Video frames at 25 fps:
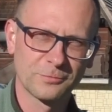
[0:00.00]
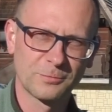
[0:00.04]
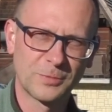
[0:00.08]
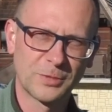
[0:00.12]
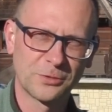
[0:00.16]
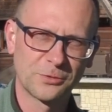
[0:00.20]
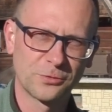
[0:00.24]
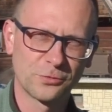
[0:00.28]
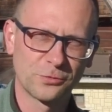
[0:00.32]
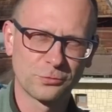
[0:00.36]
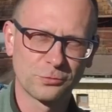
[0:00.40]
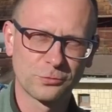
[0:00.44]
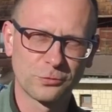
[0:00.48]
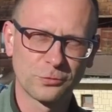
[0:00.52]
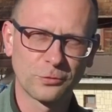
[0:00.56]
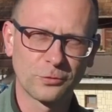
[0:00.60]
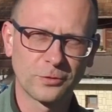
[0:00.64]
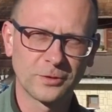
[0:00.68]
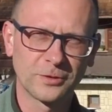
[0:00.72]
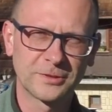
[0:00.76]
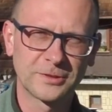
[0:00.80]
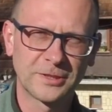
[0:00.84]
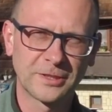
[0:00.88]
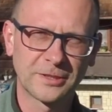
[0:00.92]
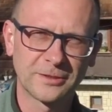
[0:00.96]
Będziesz już
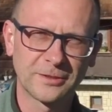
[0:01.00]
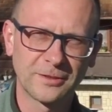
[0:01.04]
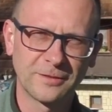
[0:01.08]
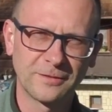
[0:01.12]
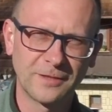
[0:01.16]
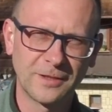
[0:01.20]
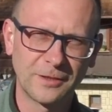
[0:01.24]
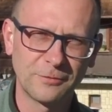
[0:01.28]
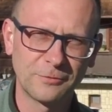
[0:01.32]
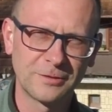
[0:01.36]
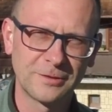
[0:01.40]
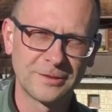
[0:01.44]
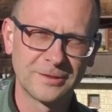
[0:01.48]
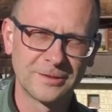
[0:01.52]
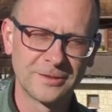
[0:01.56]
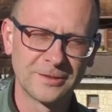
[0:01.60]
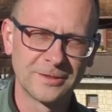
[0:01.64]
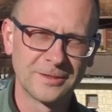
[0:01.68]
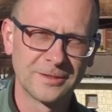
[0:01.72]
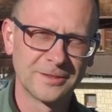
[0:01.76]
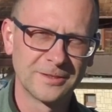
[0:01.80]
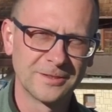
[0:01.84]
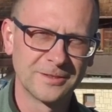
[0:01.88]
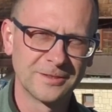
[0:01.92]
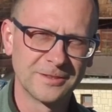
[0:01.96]
Jeszcze nie wiadomo, ale nie
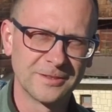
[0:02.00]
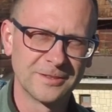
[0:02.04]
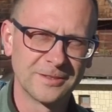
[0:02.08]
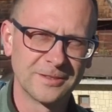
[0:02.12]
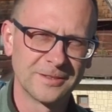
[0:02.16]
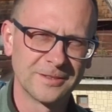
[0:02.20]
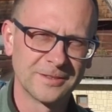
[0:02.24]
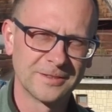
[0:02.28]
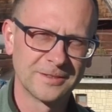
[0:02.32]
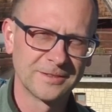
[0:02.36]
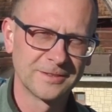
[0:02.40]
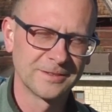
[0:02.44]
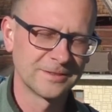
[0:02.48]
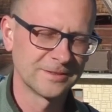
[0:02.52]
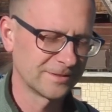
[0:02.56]
było wyjścia.